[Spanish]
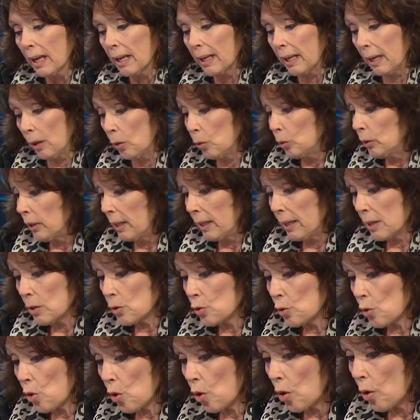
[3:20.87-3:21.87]
que es un
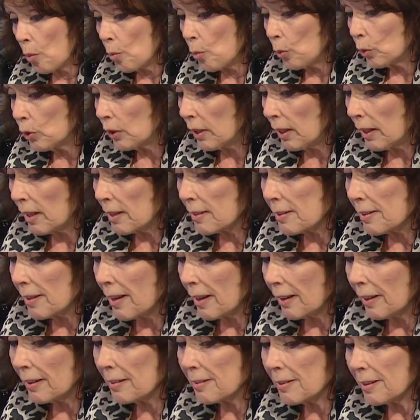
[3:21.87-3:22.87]
derecho, como usted
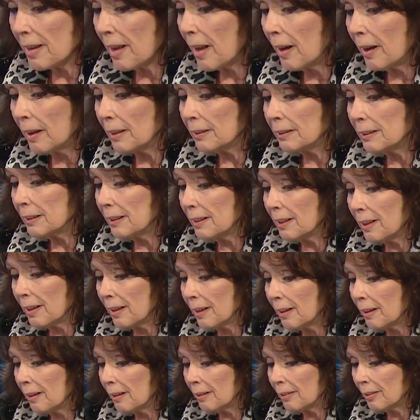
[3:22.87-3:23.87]
decía recién, es decir,
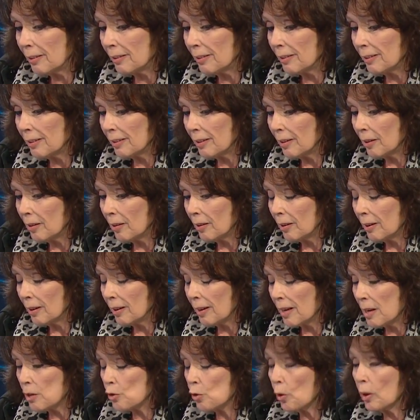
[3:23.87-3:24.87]
eh,
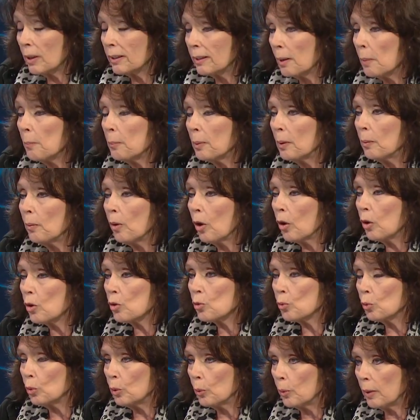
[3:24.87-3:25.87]
ellos están privados
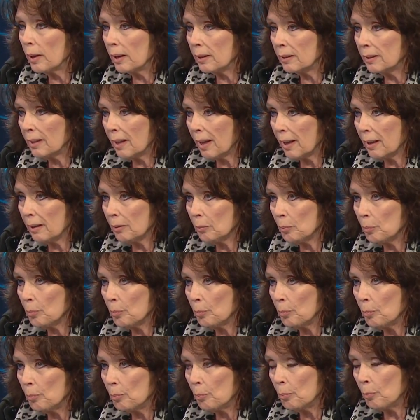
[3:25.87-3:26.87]
de su libertad,
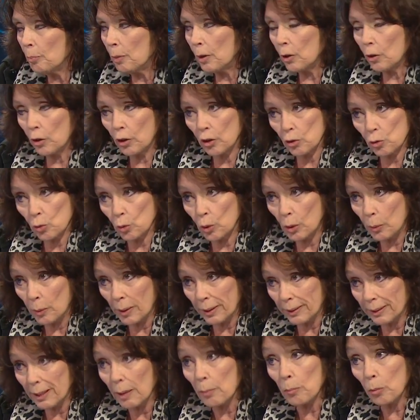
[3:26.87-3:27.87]
pero de su
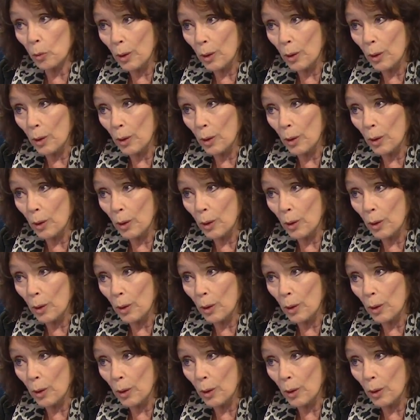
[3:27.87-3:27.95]
libertad